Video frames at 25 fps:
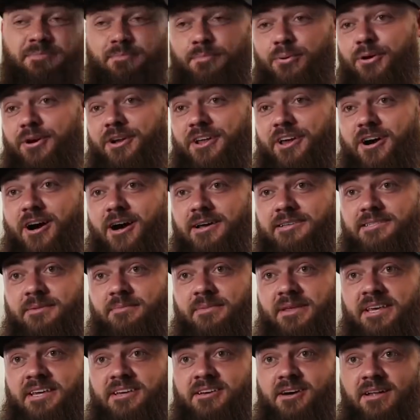E eu achei bem
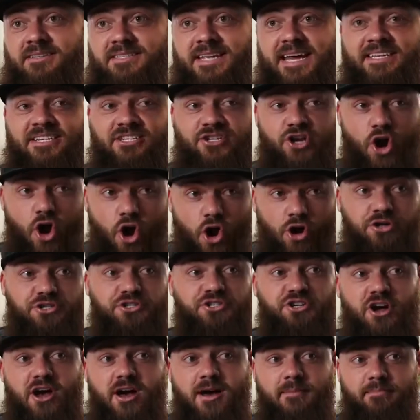irado ele ter procurado a
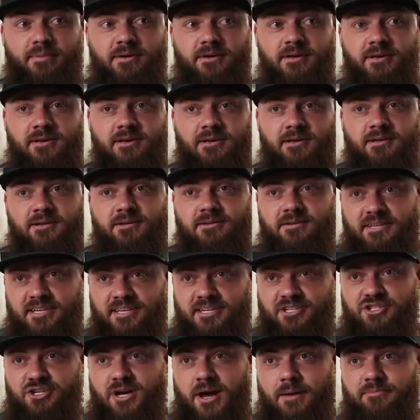nossa oficina
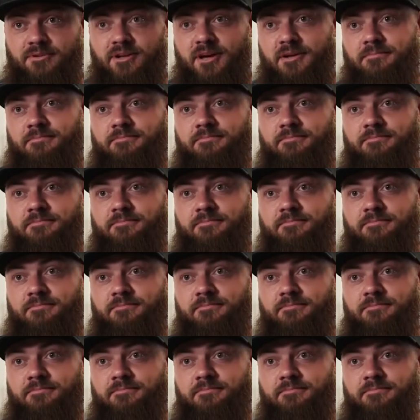para esse